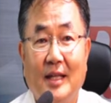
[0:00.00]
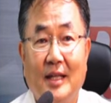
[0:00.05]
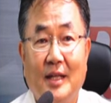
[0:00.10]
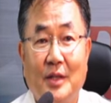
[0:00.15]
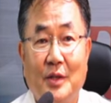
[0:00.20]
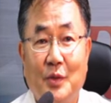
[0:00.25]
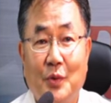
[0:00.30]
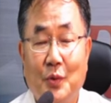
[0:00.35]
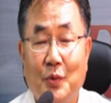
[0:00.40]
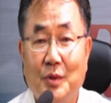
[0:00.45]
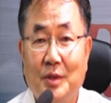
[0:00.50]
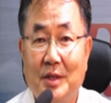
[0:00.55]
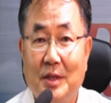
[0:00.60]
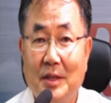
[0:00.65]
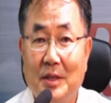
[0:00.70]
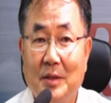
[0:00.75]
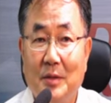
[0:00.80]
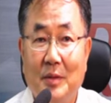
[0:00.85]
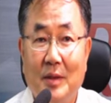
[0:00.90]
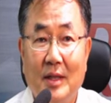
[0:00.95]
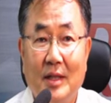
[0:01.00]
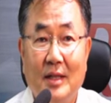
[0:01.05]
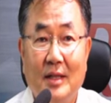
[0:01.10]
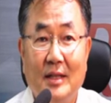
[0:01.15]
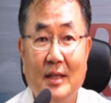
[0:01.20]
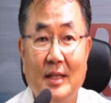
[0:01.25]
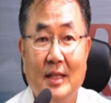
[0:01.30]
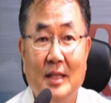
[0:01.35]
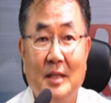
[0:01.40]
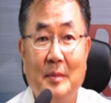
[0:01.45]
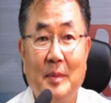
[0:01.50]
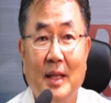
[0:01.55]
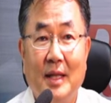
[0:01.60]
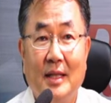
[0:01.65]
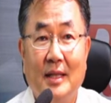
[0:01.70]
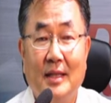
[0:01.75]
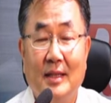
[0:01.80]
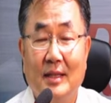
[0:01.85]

교실과 일반